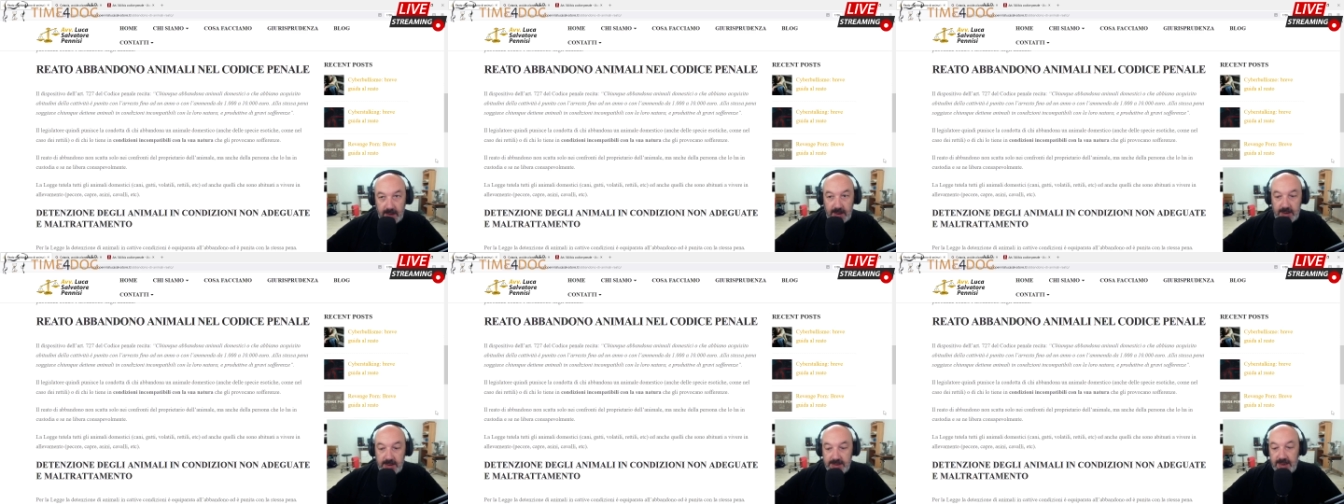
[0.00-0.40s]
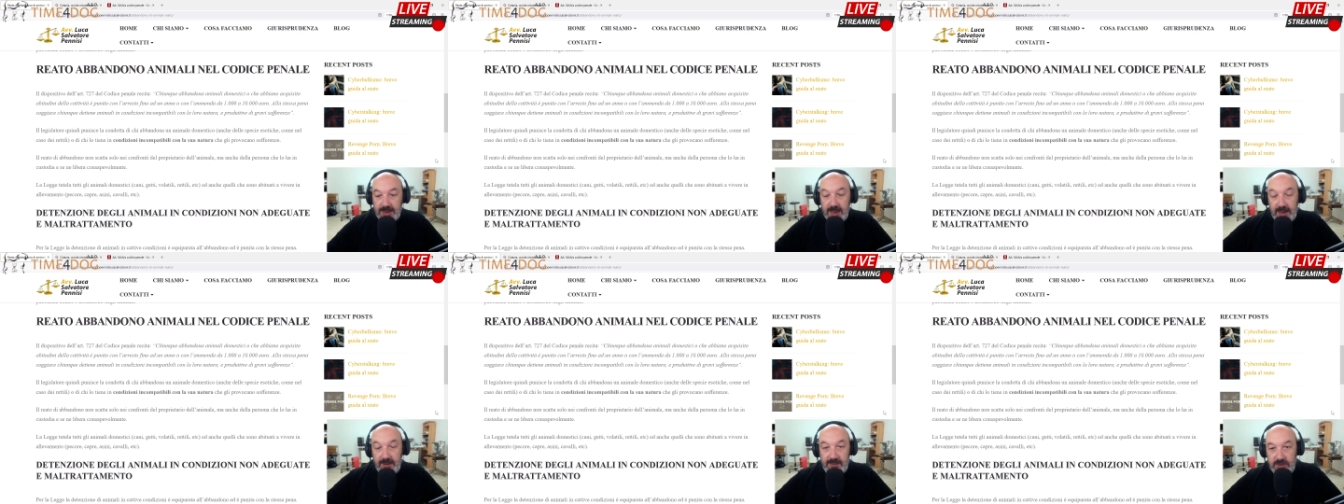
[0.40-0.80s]
Se il
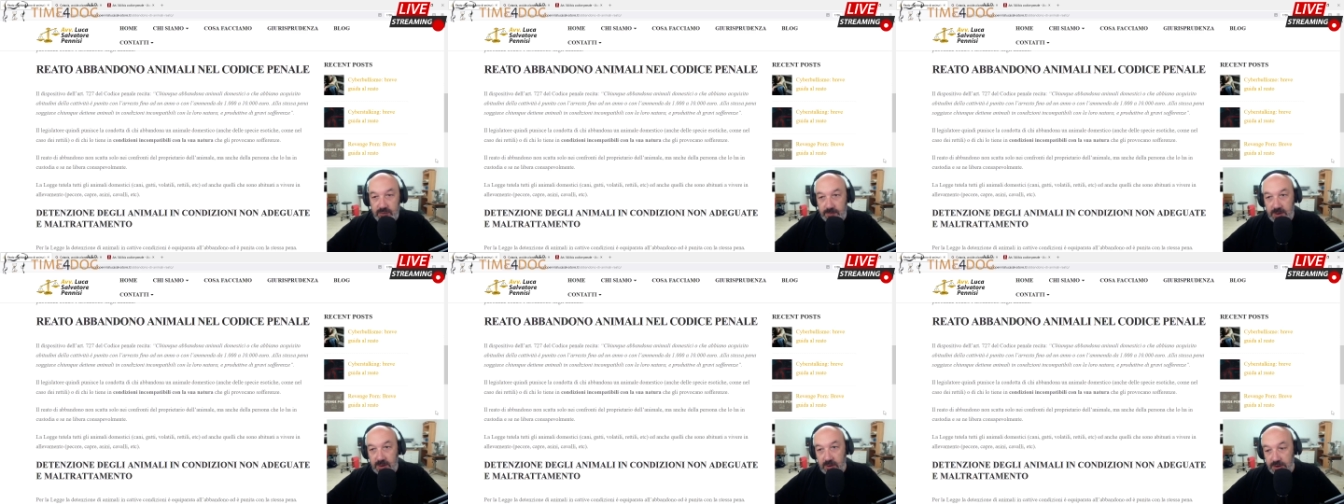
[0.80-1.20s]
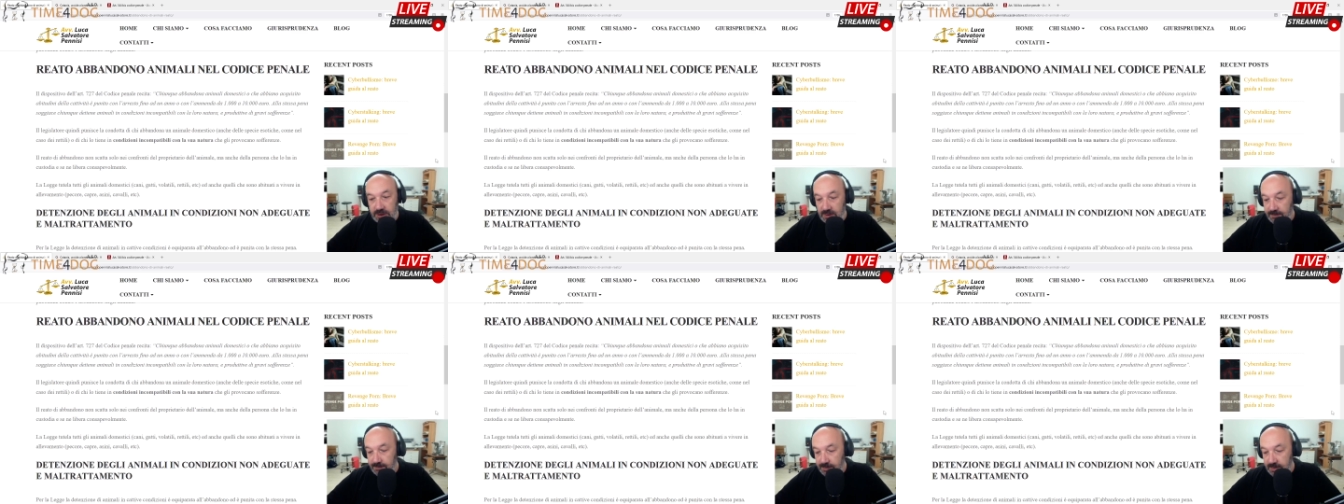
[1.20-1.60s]
cane avesse un
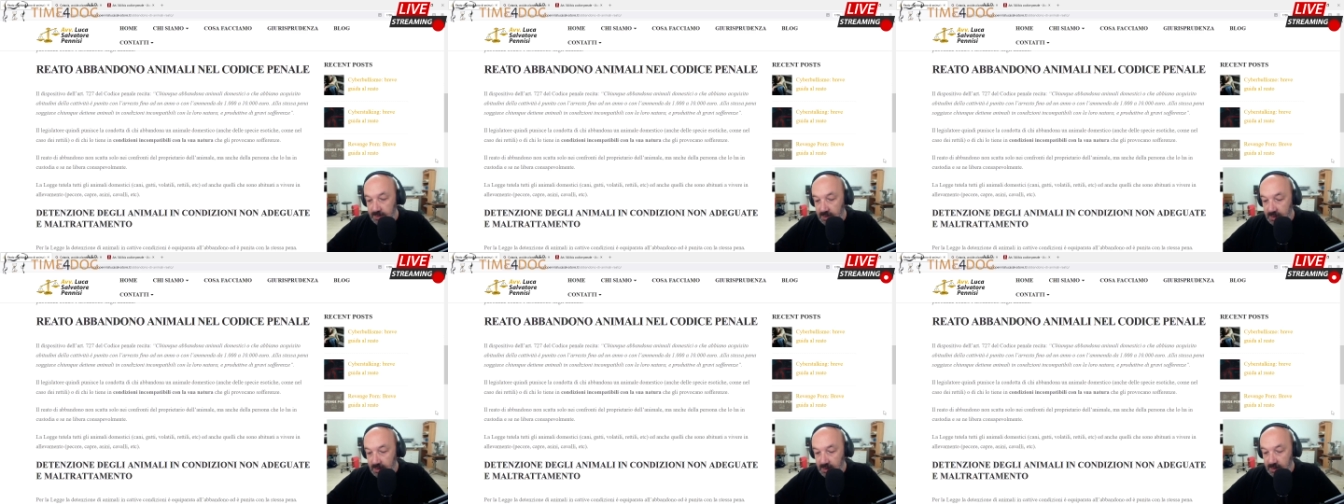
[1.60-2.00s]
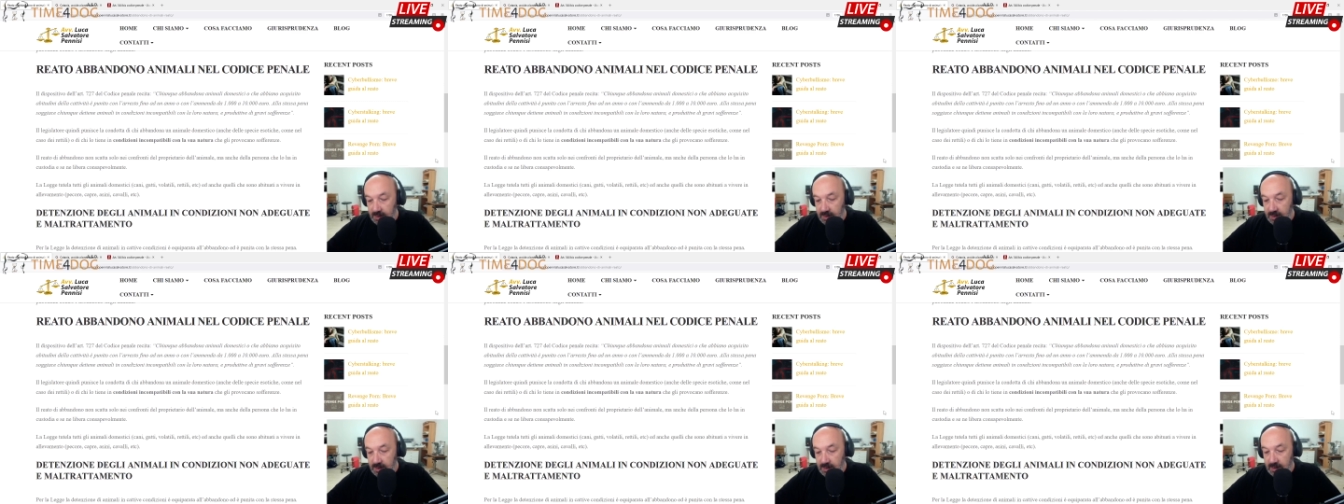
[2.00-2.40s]
microchip,
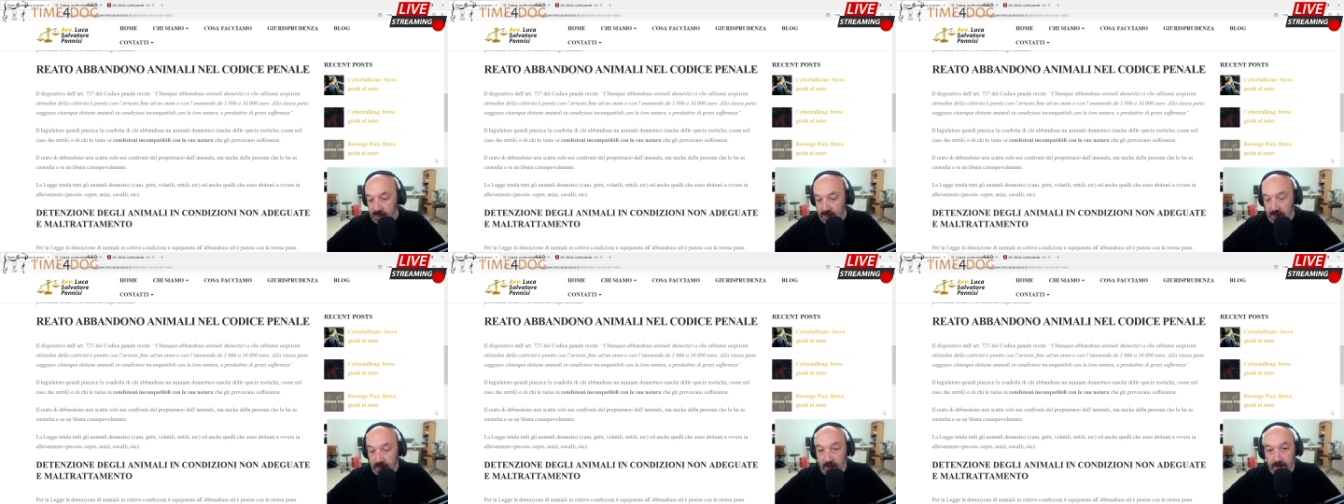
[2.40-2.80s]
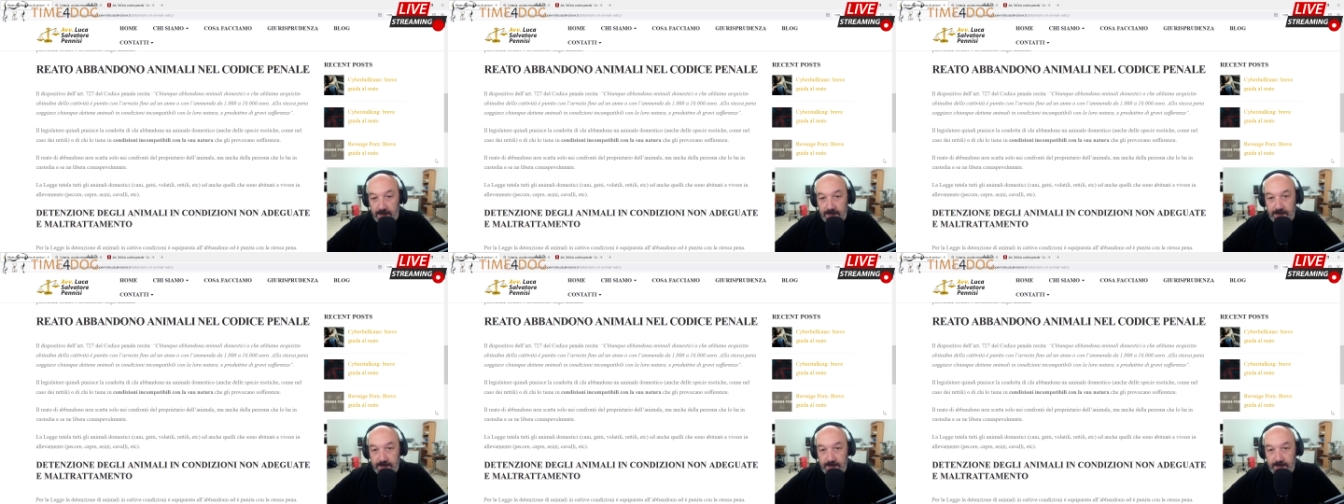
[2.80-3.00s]
io